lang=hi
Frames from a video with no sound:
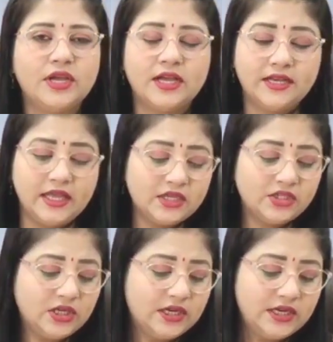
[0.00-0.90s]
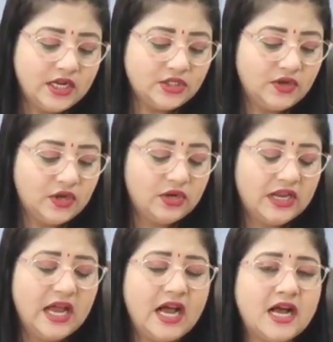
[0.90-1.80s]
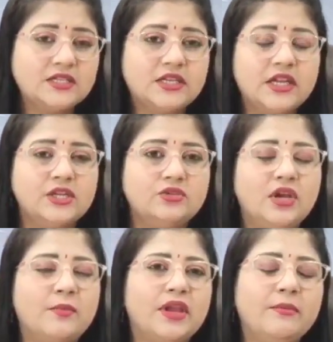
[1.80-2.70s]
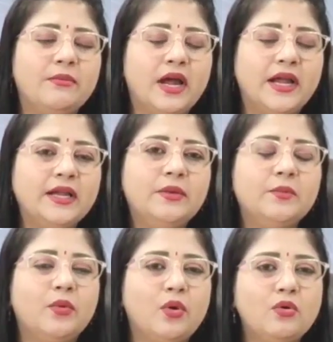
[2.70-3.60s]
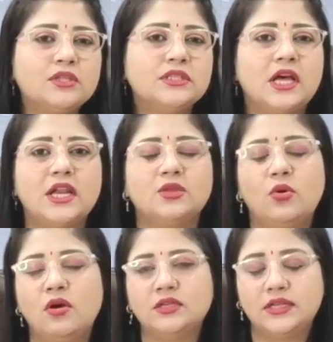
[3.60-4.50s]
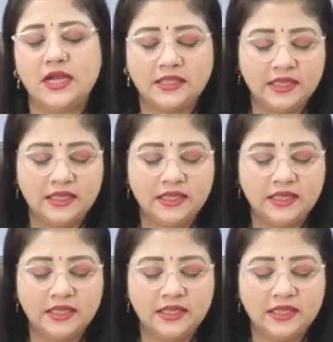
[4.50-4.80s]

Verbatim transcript: जो है कन्या राशि कन्या राशि वालों के लिए आज के लिए जो है आपके माइंड में बहुत सारे थॉट्स